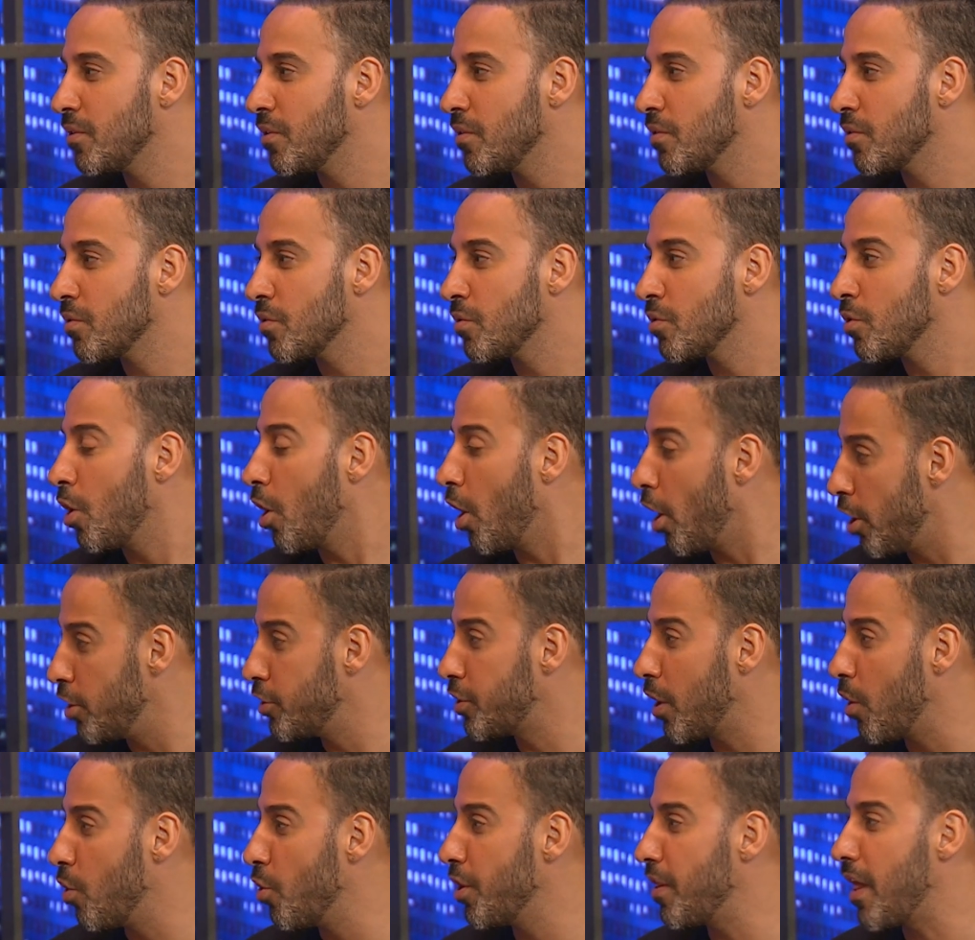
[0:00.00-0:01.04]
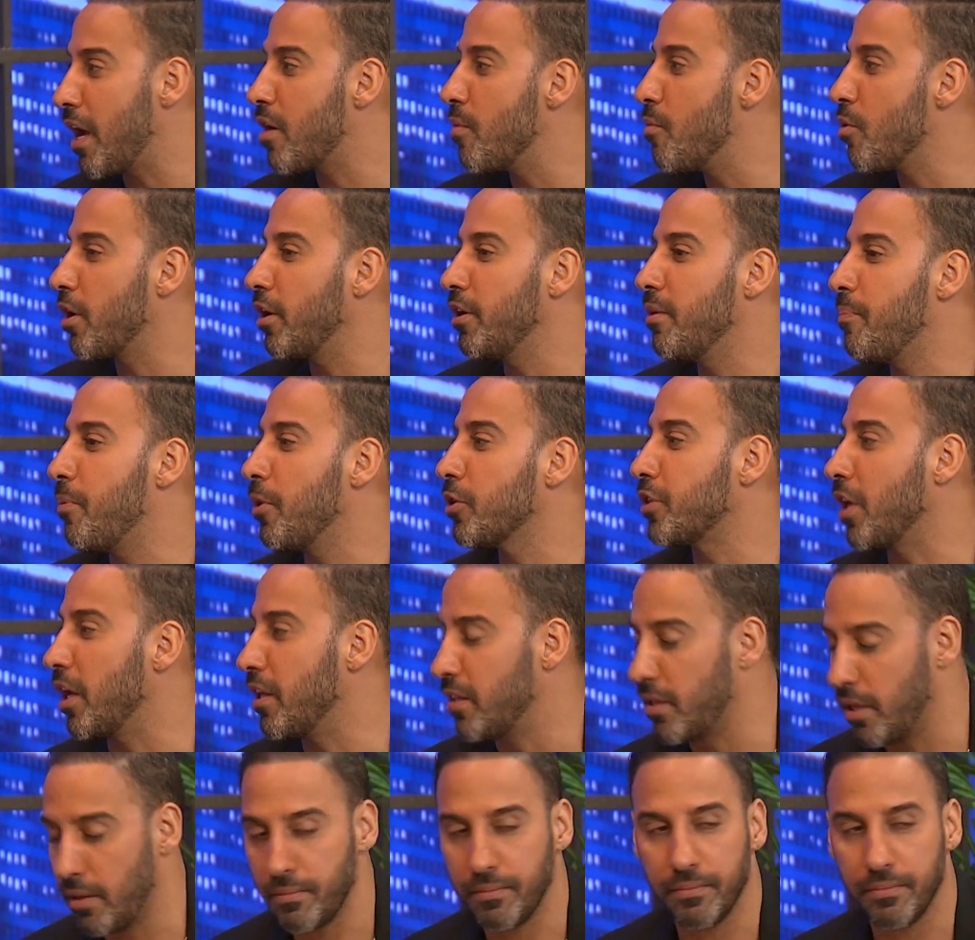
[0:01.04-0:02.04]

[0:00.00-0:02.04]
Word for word: un dildo, es como tener un